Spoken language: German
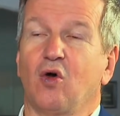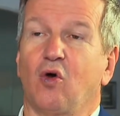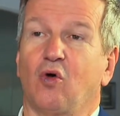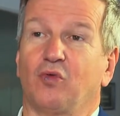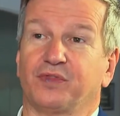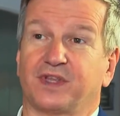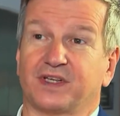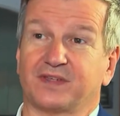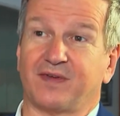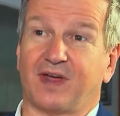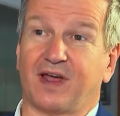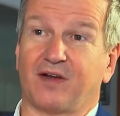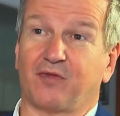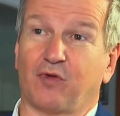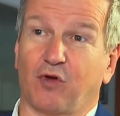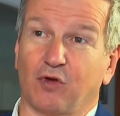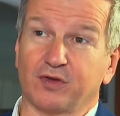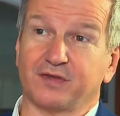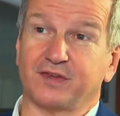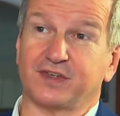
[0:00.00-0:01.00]
und das wäre
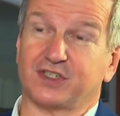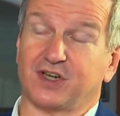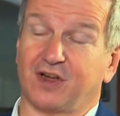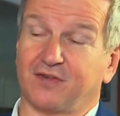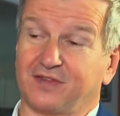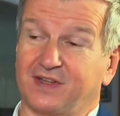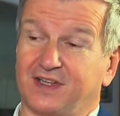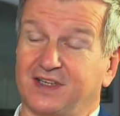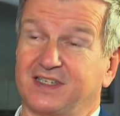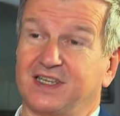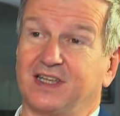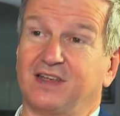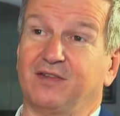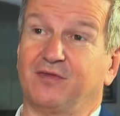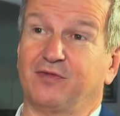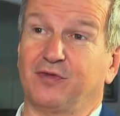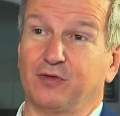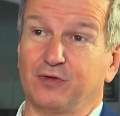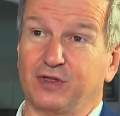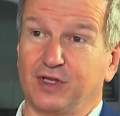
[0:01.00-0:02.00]
volkswirtschaftlich gesehen
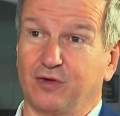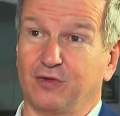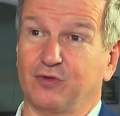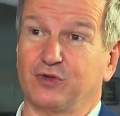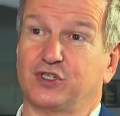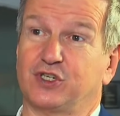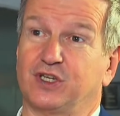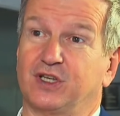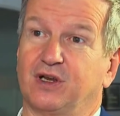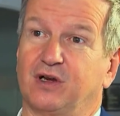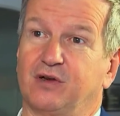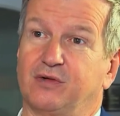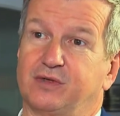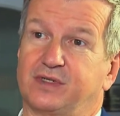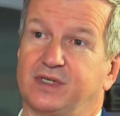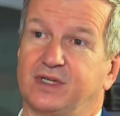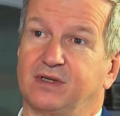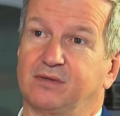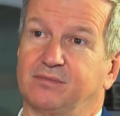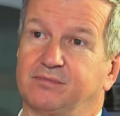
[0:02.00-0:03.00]
viel die günstigere Lösung.